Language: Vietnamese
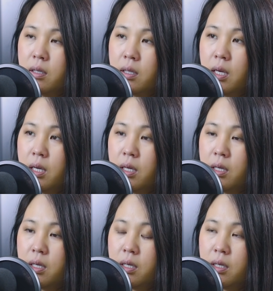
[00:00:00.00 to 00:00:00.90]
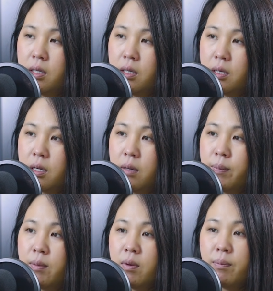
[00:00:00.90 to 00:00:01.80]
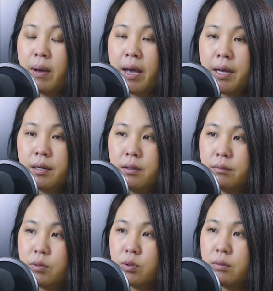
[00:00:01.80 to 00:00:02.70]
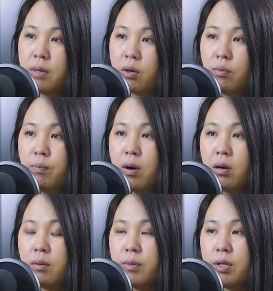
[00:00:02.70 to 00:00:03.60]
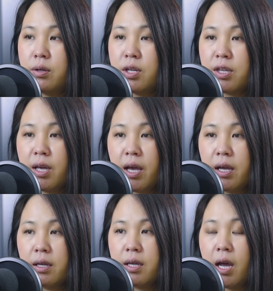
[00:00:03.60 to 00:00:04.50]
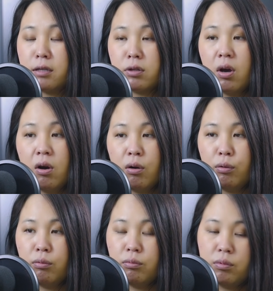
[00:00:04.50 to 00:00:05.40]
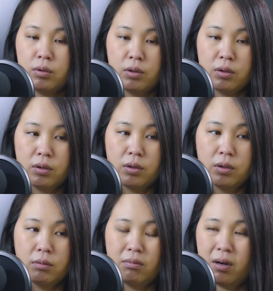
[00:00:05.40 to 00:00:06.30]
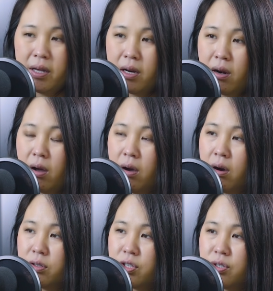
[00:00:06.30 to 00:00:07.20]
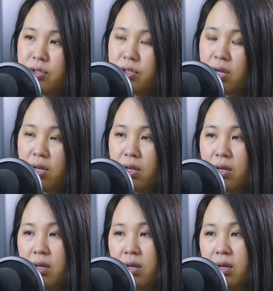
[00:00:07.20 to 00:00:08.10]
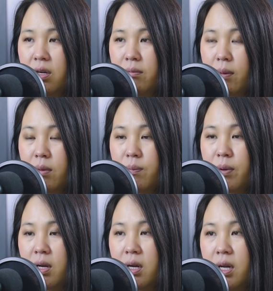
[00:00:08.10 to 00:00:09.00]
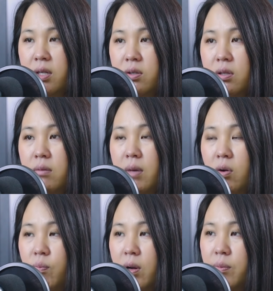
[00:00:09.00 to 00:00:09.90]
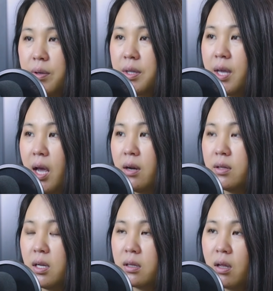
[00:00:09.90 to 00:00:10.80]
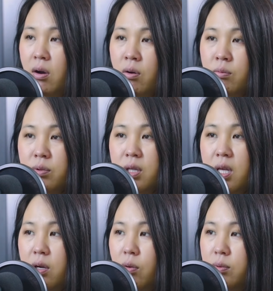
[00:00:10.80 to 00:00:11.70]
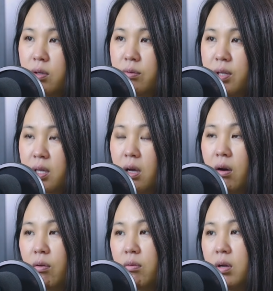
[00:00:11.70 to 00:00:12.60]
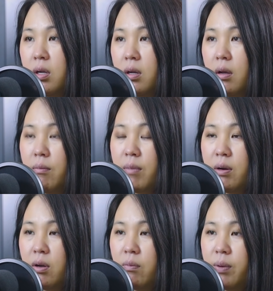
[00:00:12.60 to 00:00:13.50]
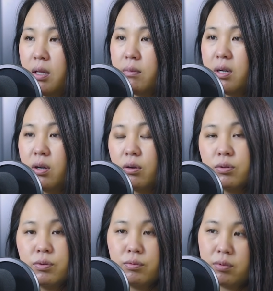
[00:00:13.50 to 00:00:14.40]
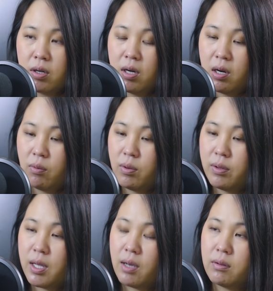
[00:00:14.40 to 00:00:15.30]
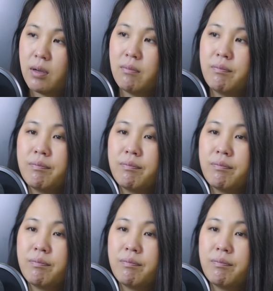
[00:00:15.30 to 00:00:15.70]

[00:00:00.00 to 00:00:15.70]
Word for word: chị cứ bị mất phải nó tụi tôi mà cũng bỏ là mấy giờ này chạy chạy tớ hồ mà lo họ trên chế mà mấy phiên này đây cho tụi mà cũng bỏ là phải chạy lỡ tên to hồ một tiền cũng được gì tớ hồ mà nó học lên mà đọt đủ cho nên lỗ phải nhiều được